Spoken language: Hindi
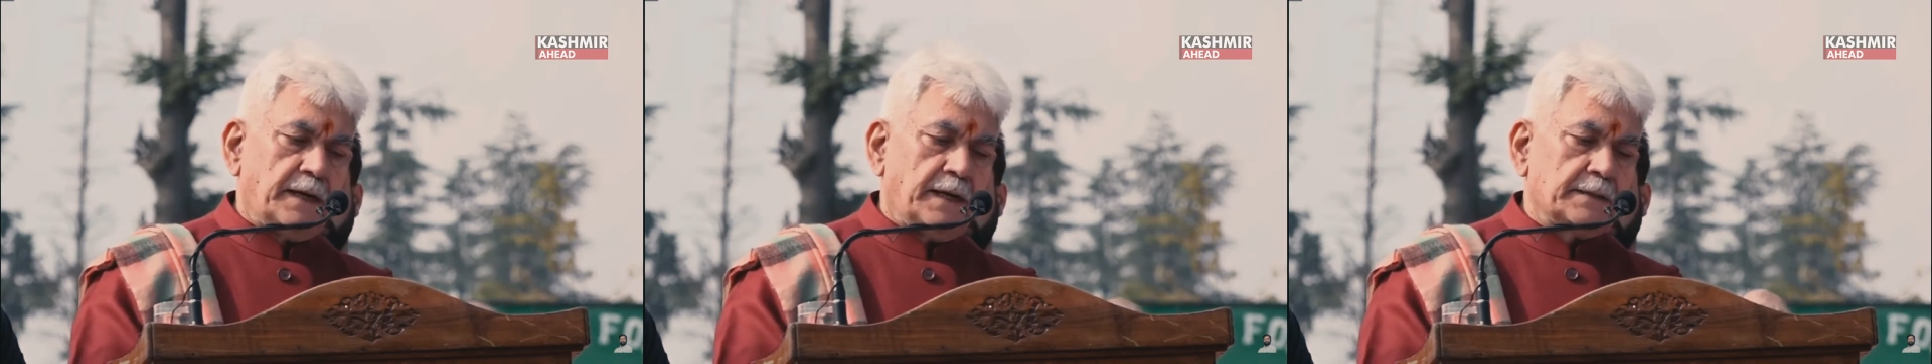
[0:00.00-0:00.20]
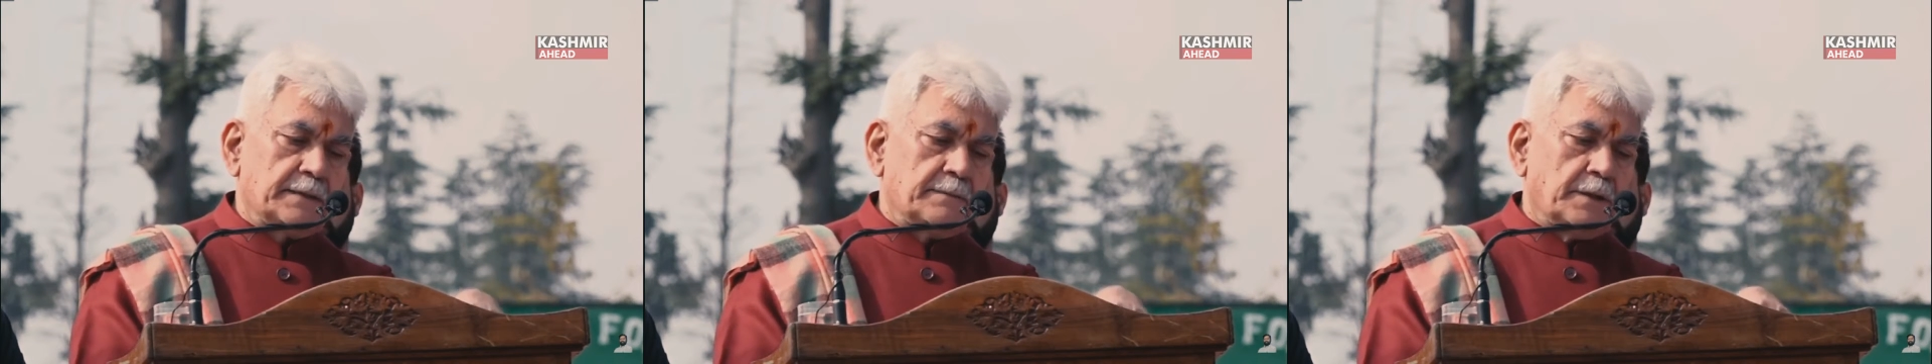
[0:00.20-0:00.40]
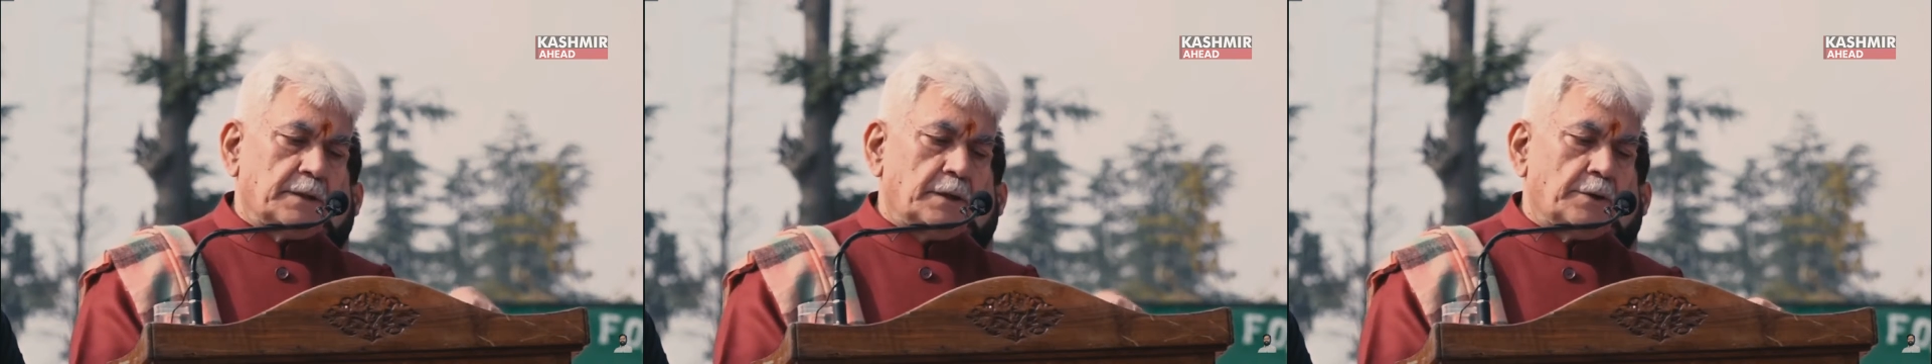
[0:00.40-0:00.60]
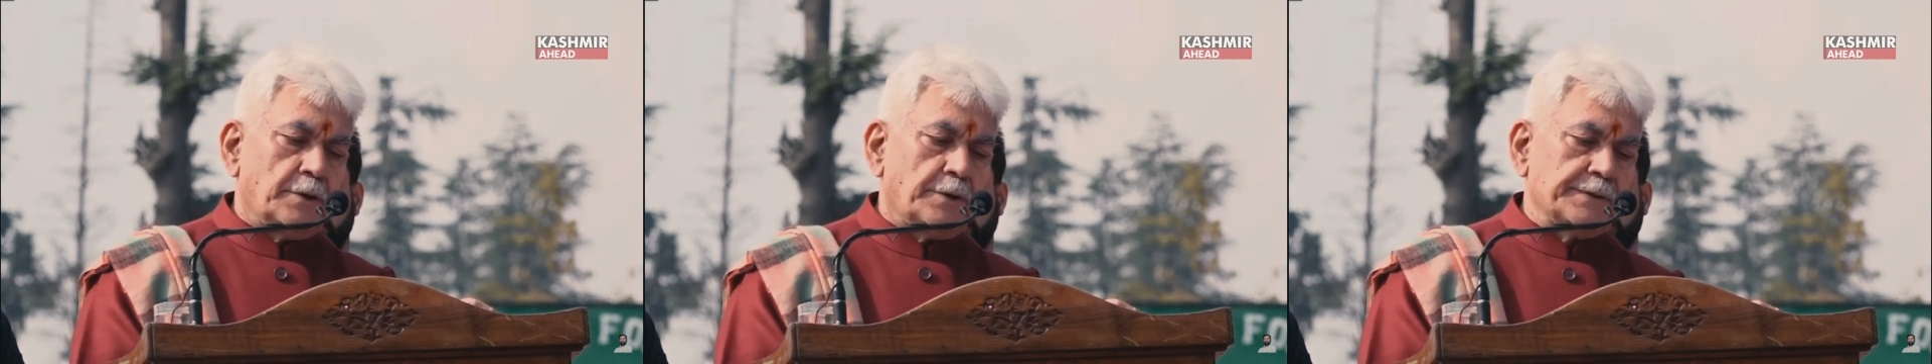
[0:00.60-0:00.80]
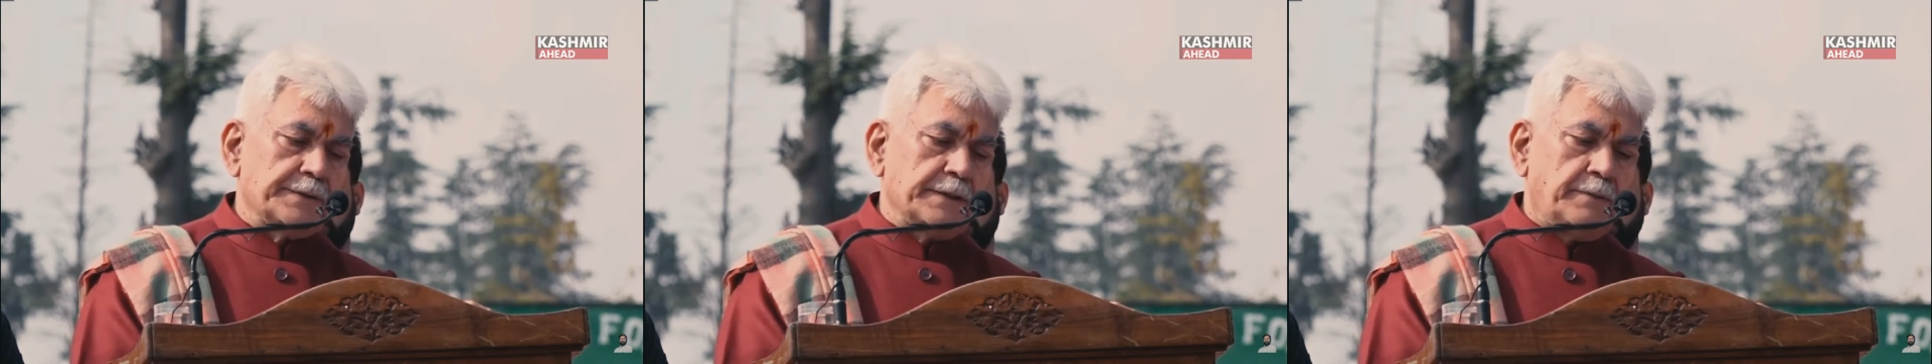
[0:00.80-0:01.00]

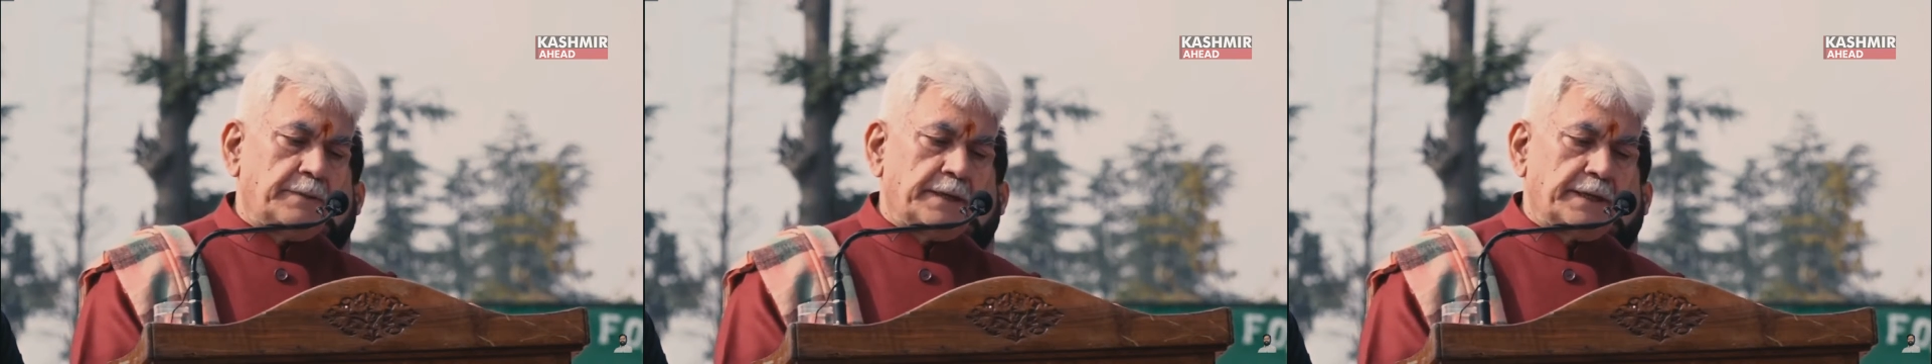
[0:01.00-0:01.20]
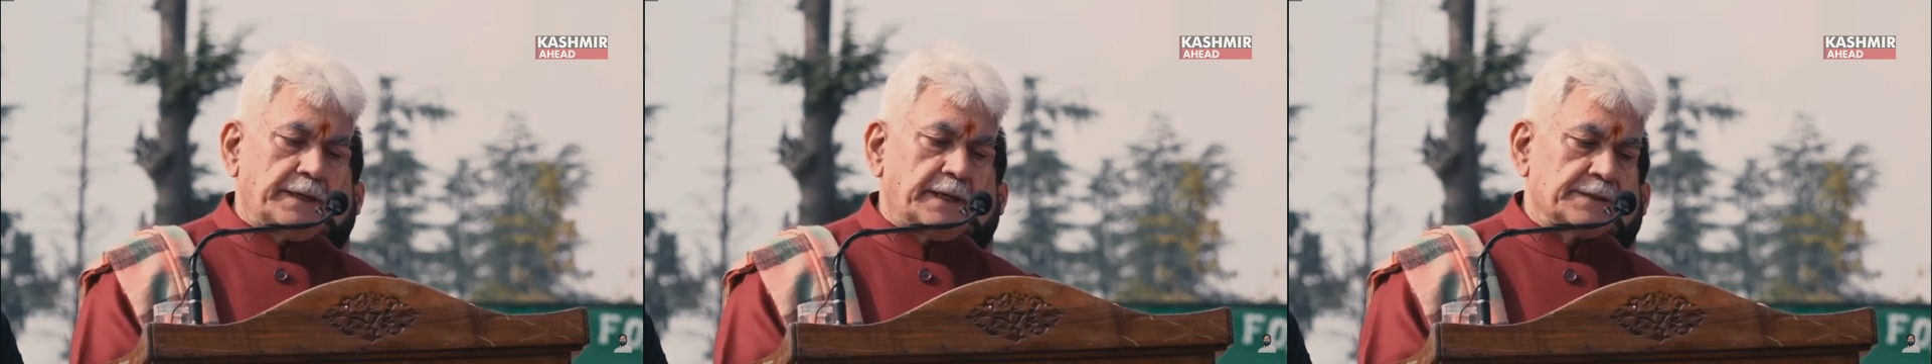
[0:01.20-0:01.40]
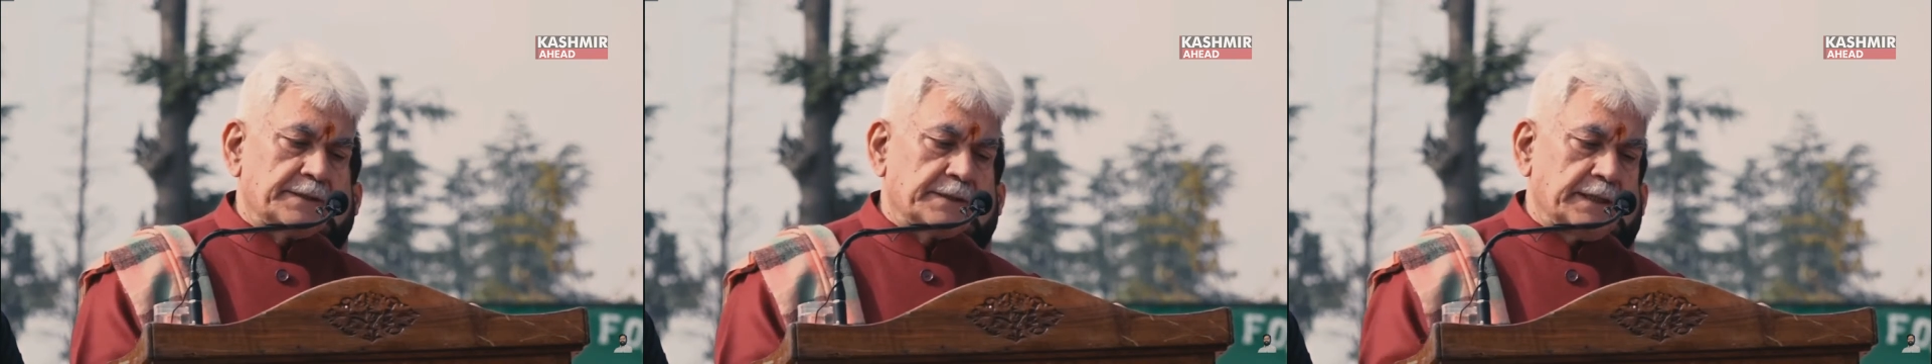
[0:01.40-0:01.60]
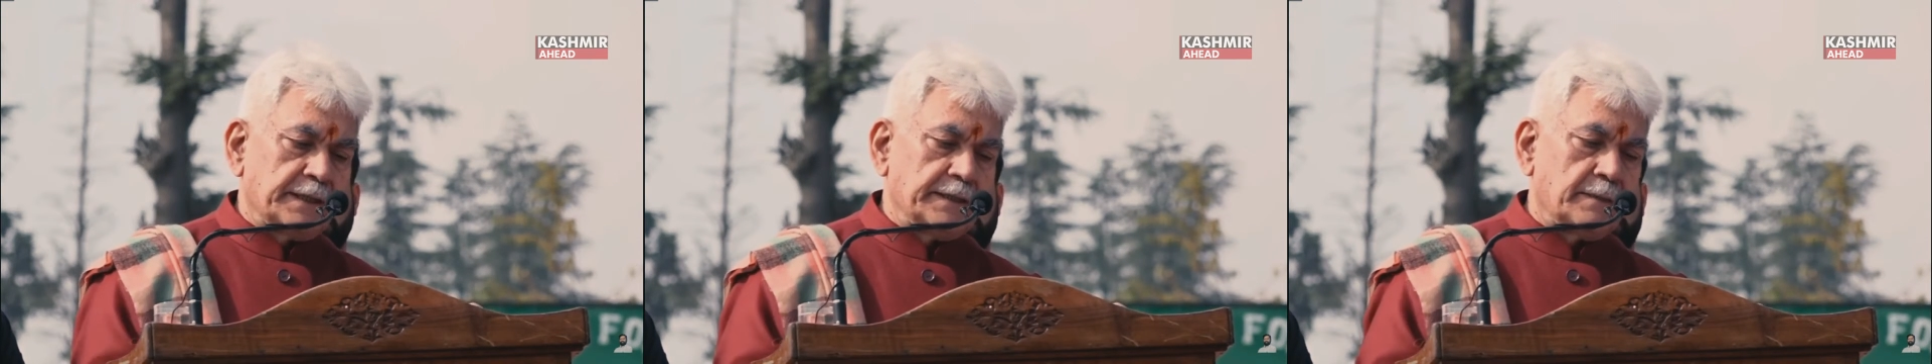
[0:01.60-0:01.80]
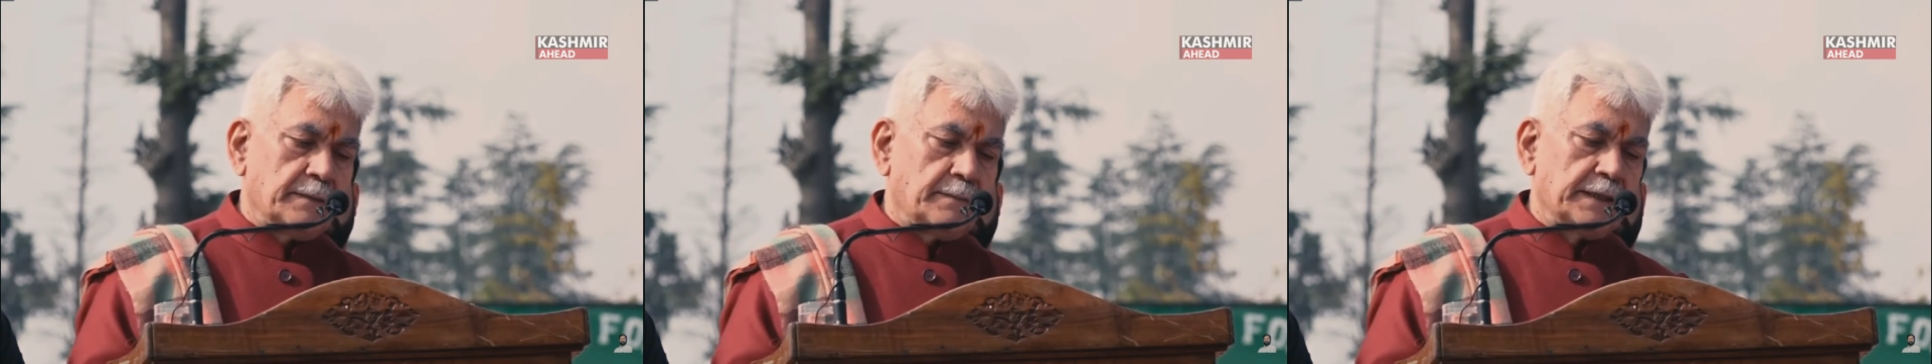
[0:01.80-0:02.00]
आत्मगौरव से भरे राष्ट्र का
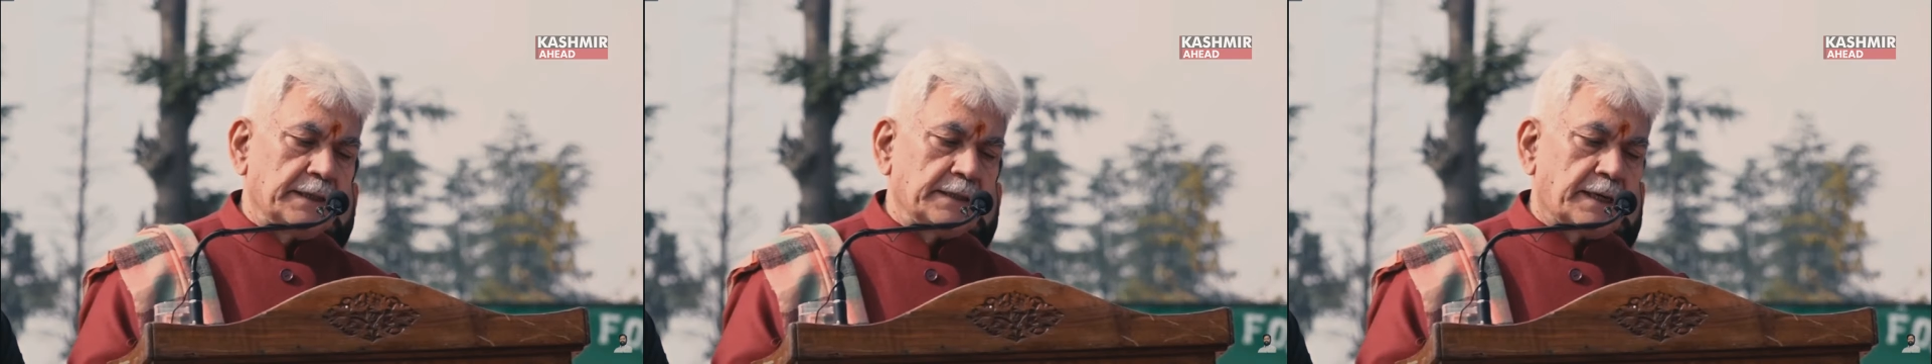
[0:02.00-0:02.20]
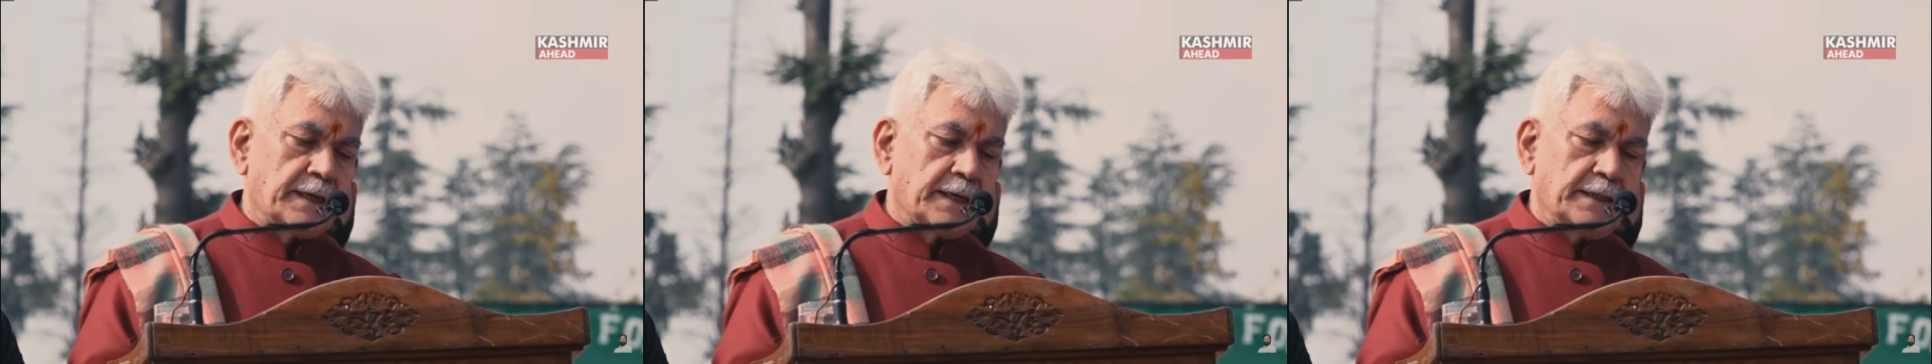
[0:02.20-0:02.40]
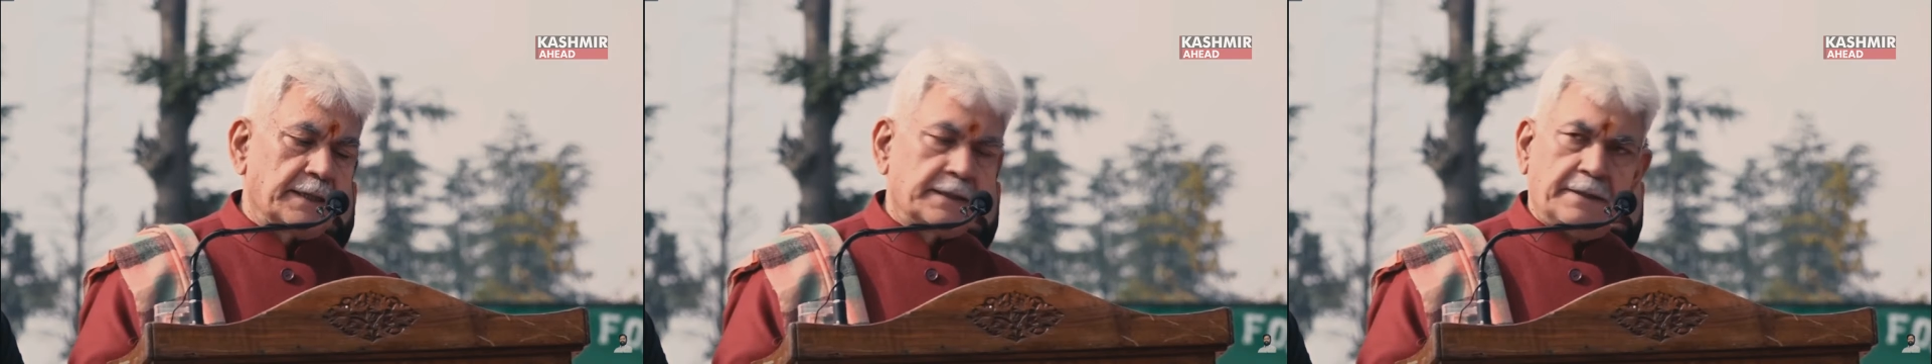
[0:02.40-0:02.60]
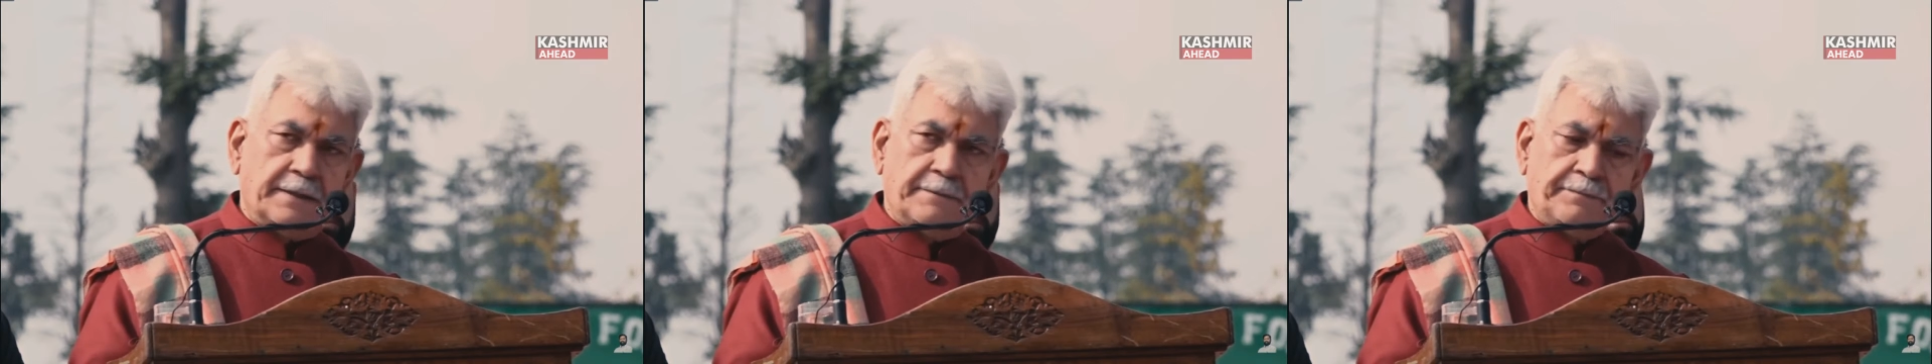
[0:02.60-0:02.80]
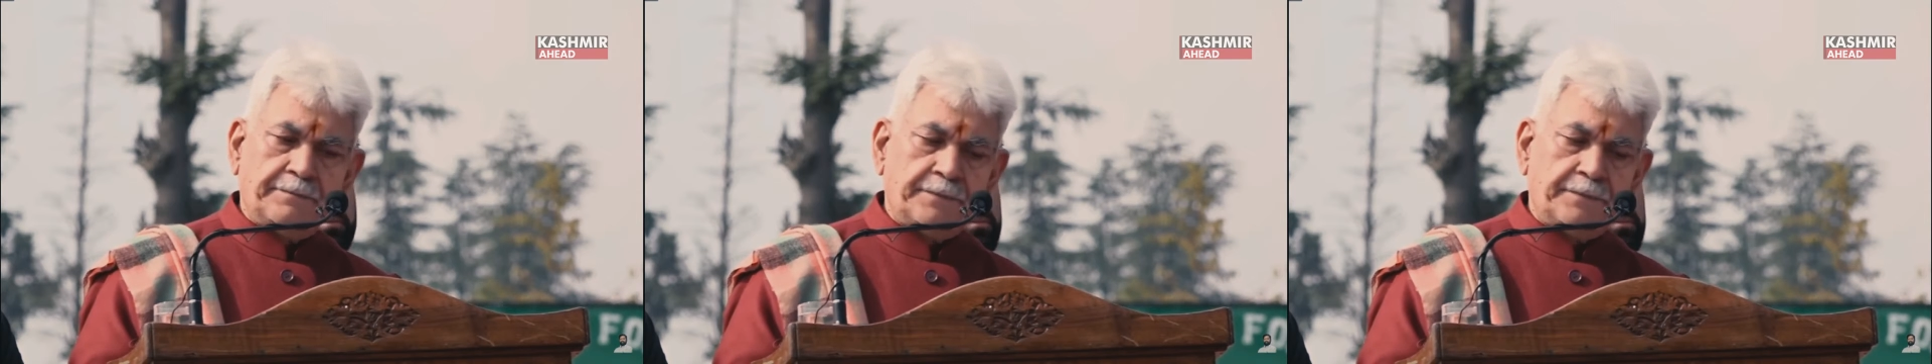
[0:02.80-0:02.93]
निर्माण करना था